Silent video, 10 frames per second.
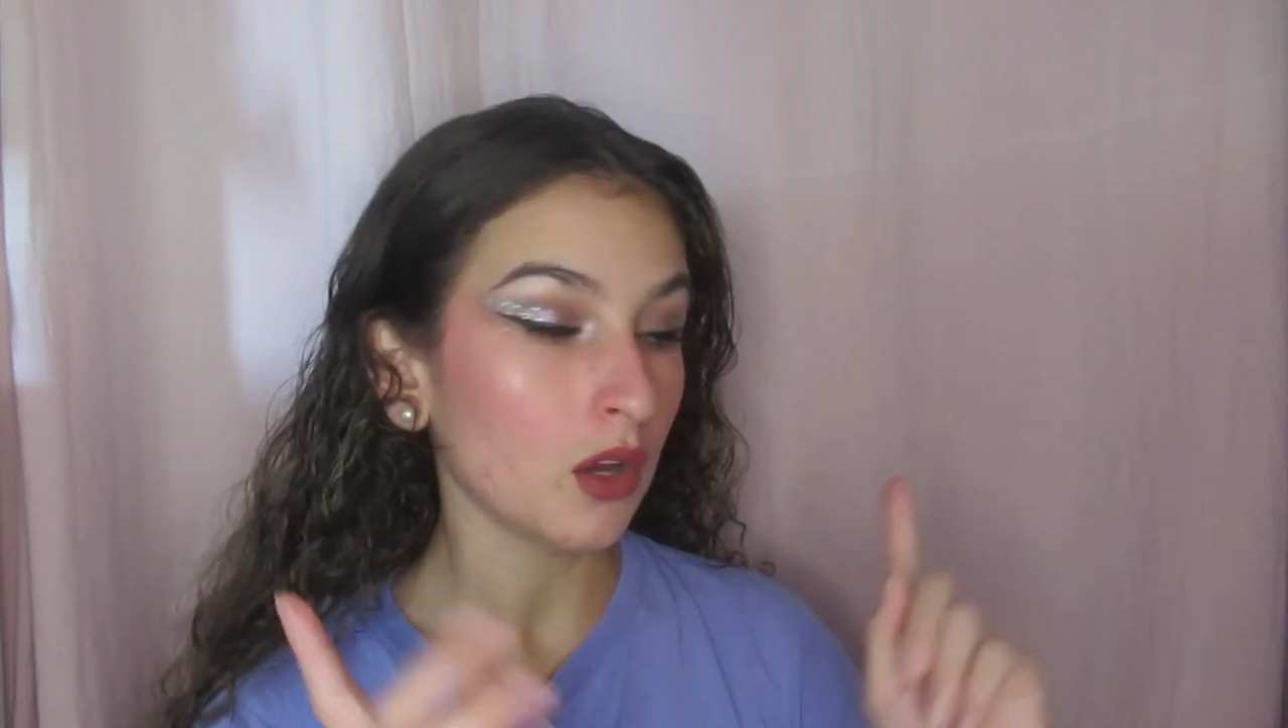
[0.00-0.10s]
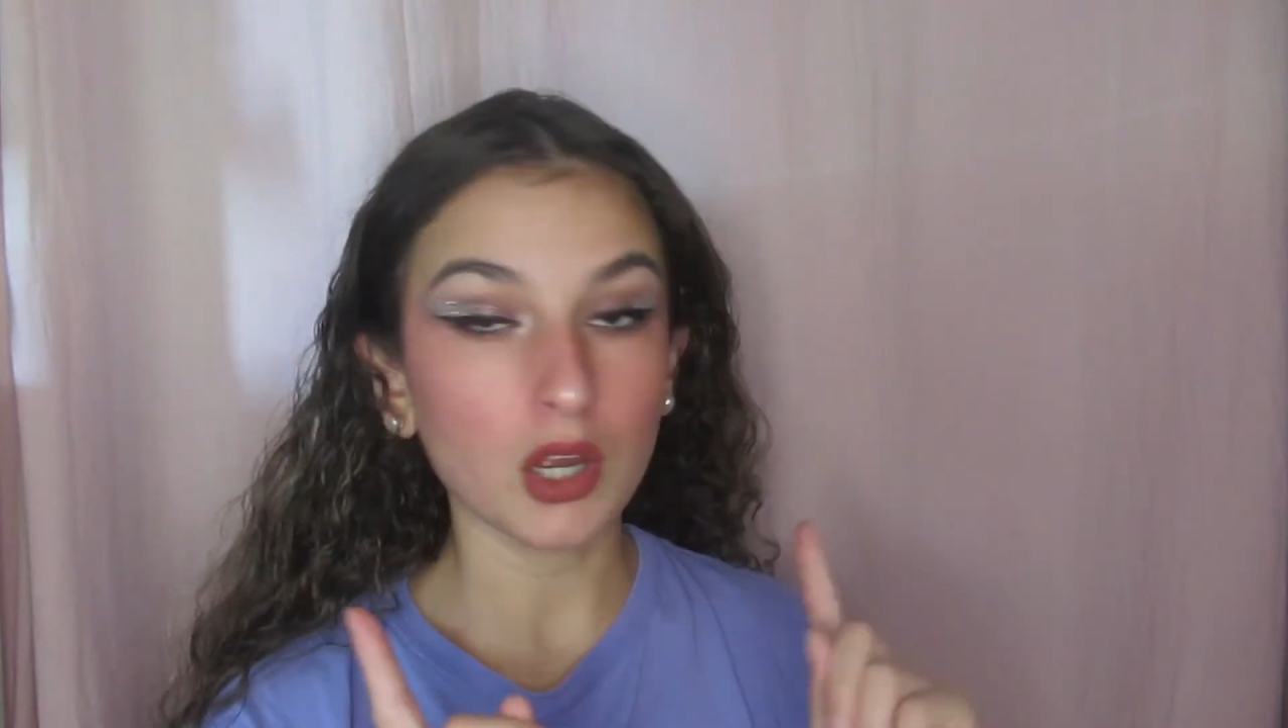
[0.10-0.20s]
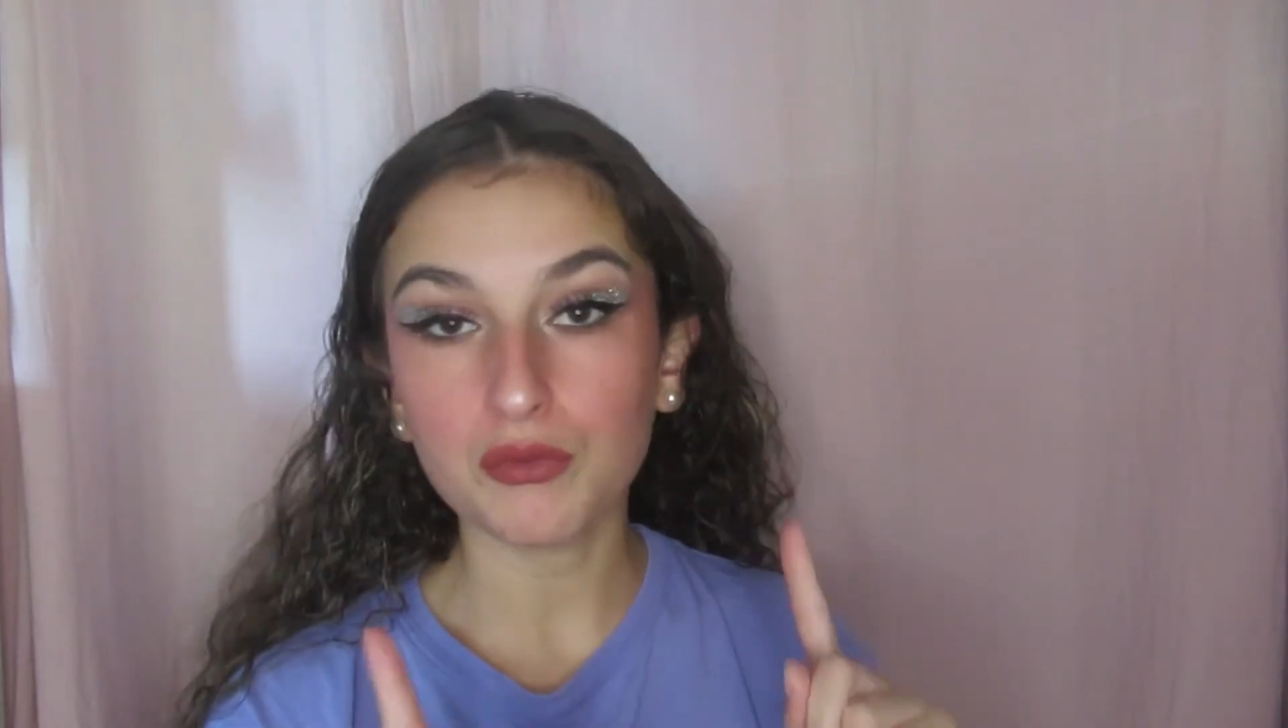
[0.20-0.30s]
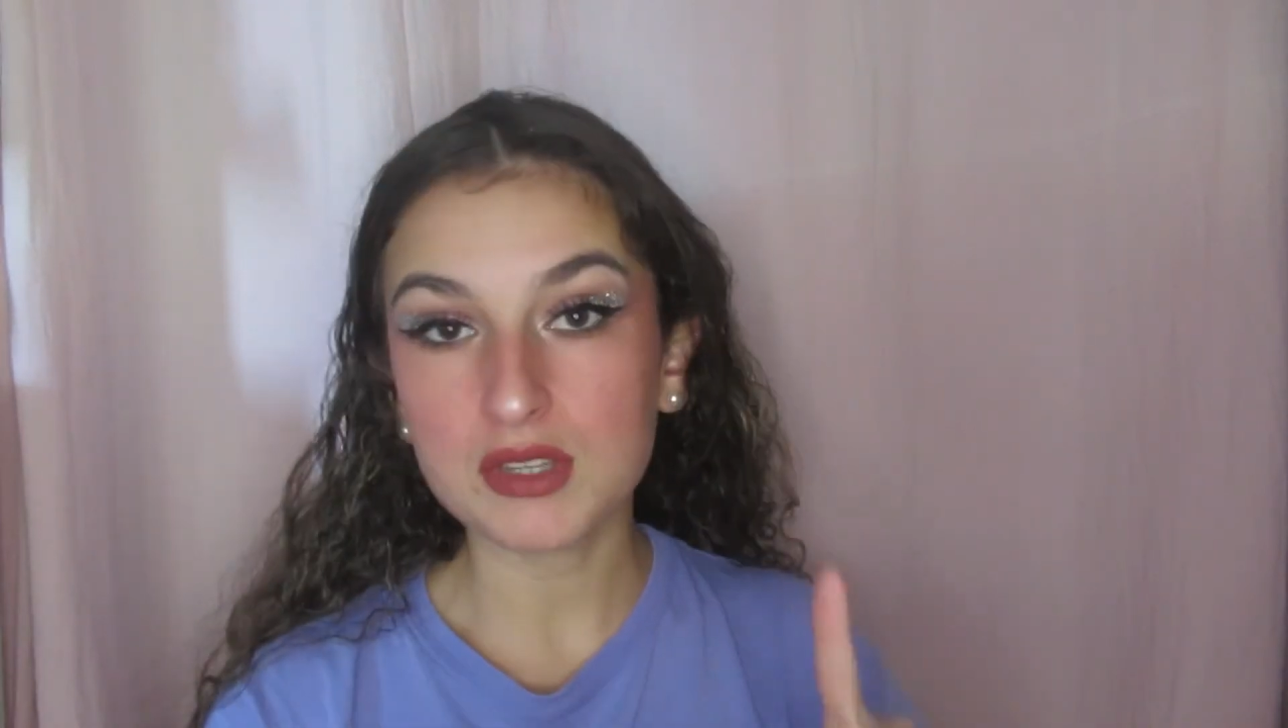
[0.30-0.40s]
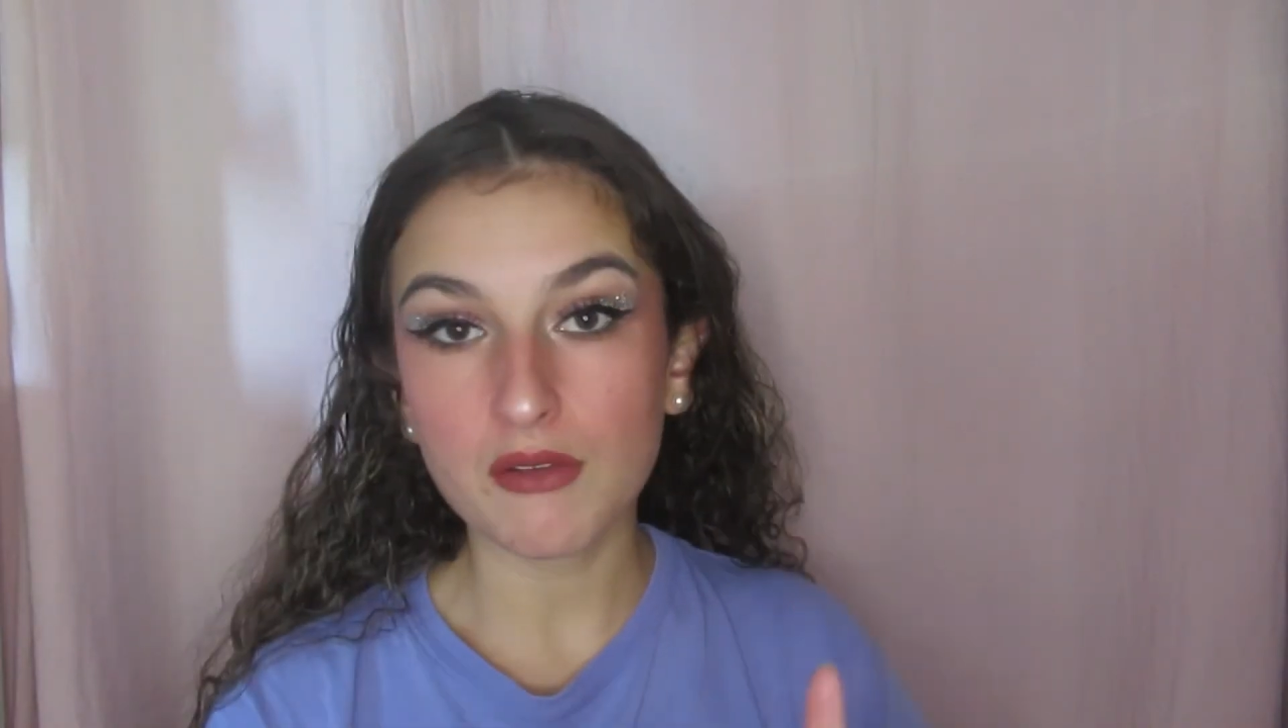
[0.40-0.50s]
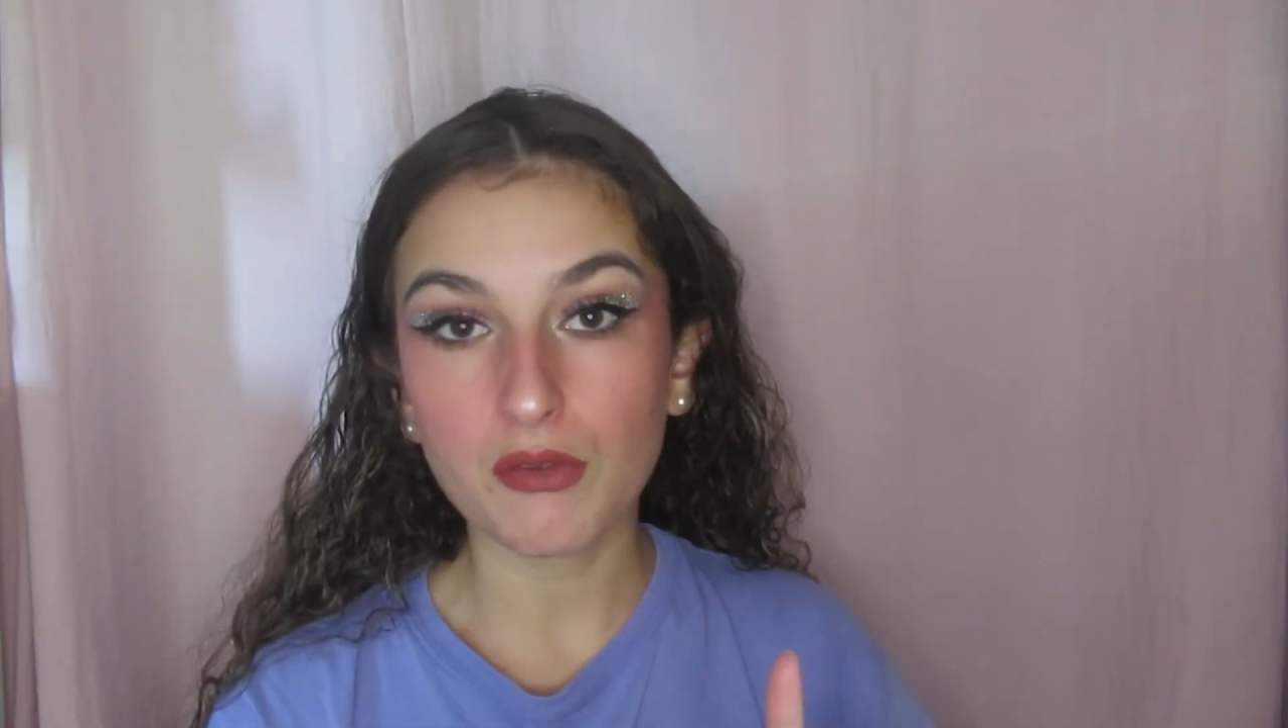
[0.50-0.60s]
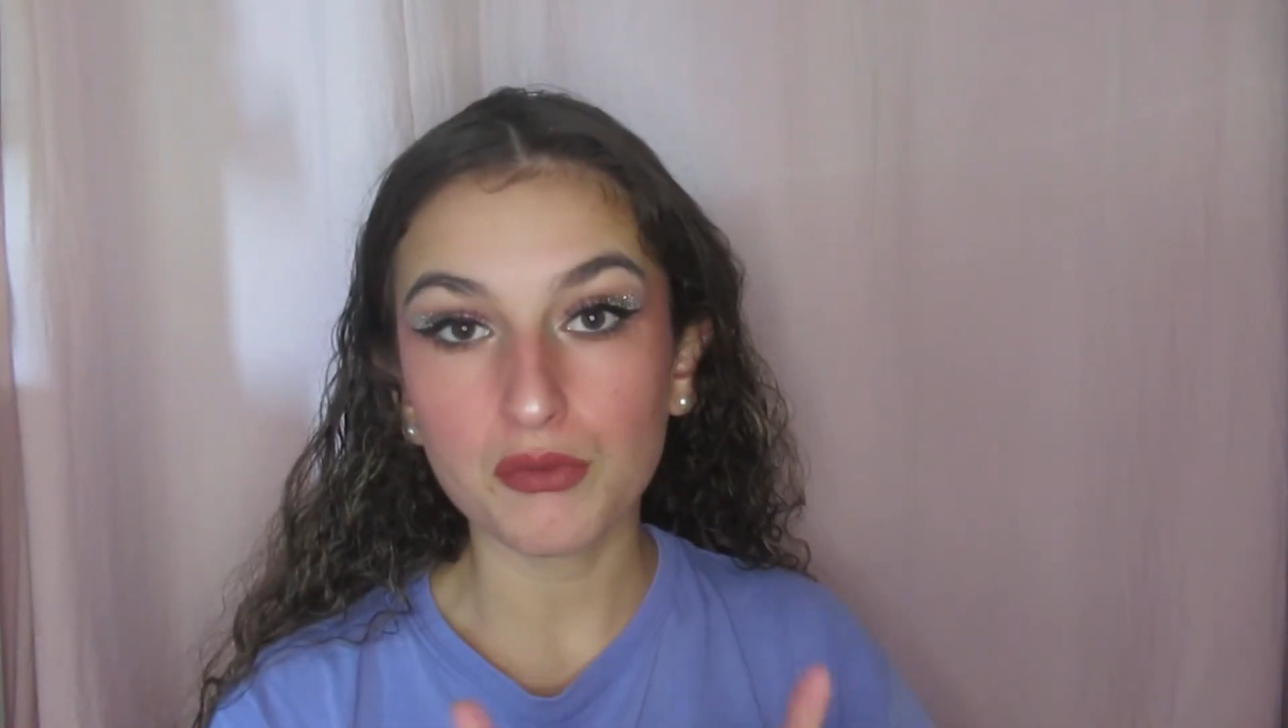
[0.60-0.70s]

comme vous avez